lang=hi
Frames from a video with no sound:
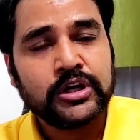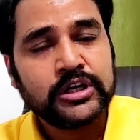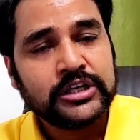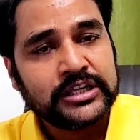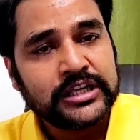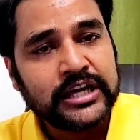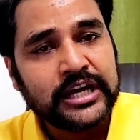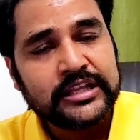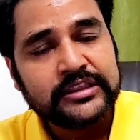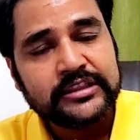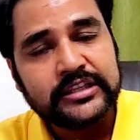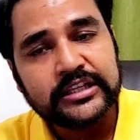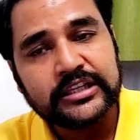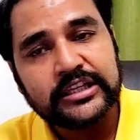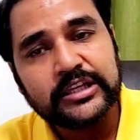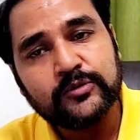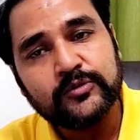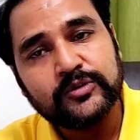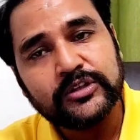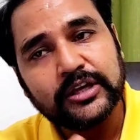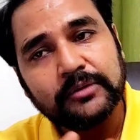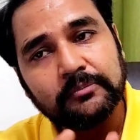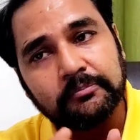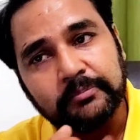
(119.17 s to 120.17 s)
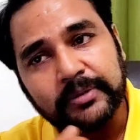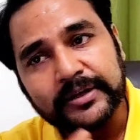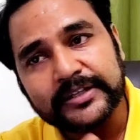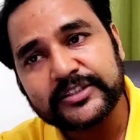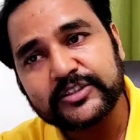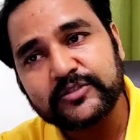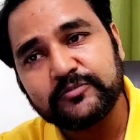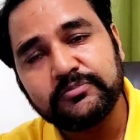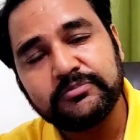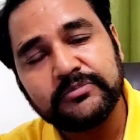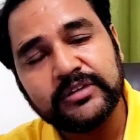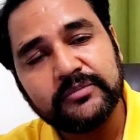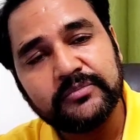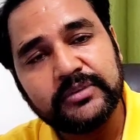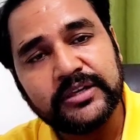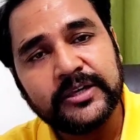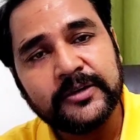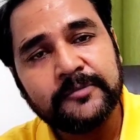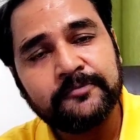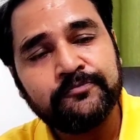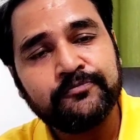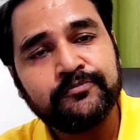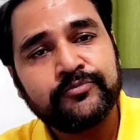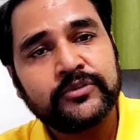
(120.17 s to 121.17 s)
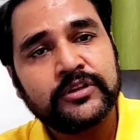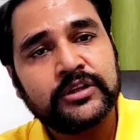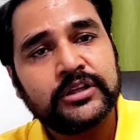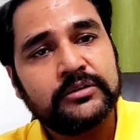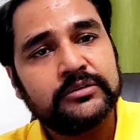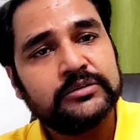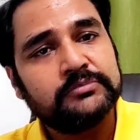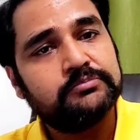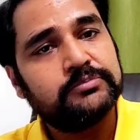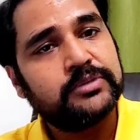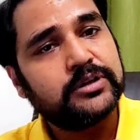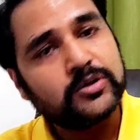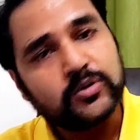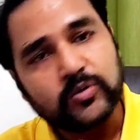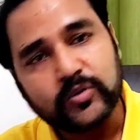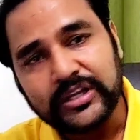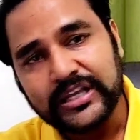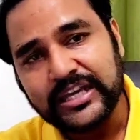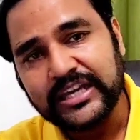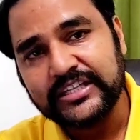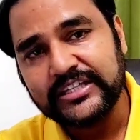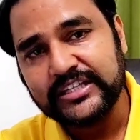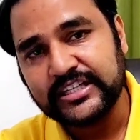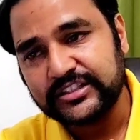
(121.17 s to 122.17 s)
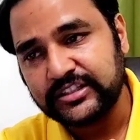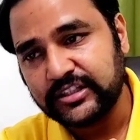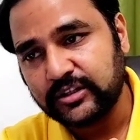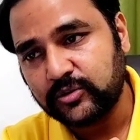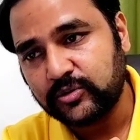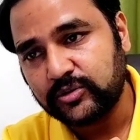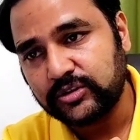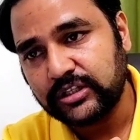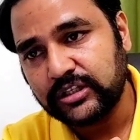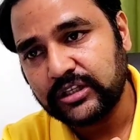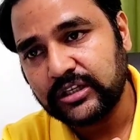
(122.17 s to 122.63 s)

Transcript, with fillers: यहां तक कि उनके बट्स में भी बिल्कुल एक जैसे होते